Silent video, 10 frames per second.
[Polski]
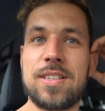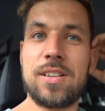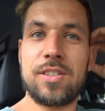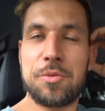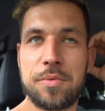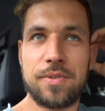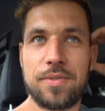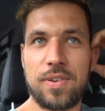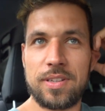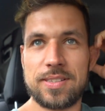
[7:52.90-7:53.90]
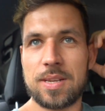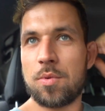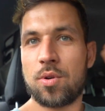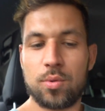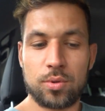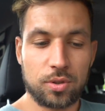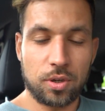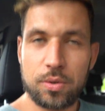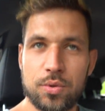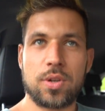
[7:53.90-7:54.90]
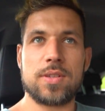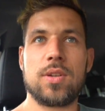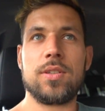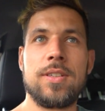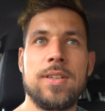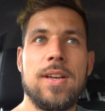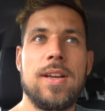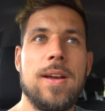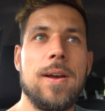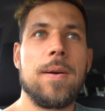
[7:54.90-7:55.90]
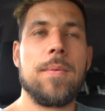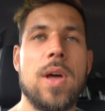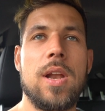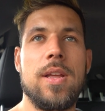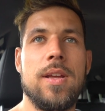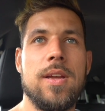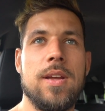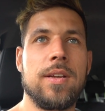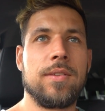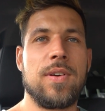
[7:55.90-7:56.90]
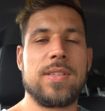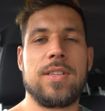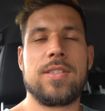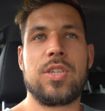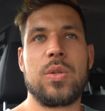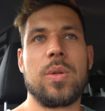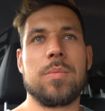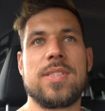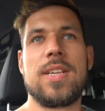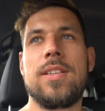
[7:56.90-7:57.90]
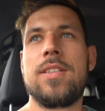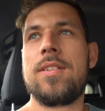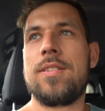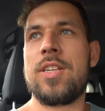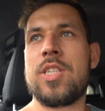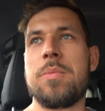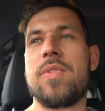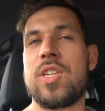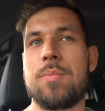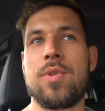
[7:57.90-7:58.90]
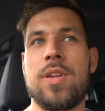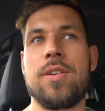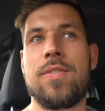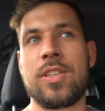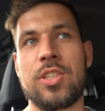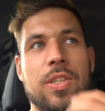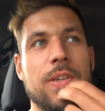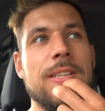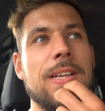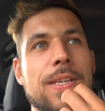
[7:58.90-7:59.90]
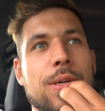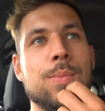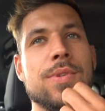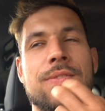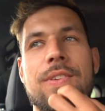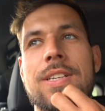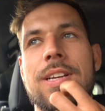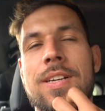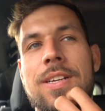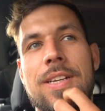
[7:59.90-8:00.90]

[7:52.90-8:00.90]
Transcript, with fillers: znaleźliśmy fajny samochód, trochę uszkodzony, no ale facet zszedł nam z sceny, jedziemy właśnie po niego. Fakt, że trochę daleko, bo z Wilna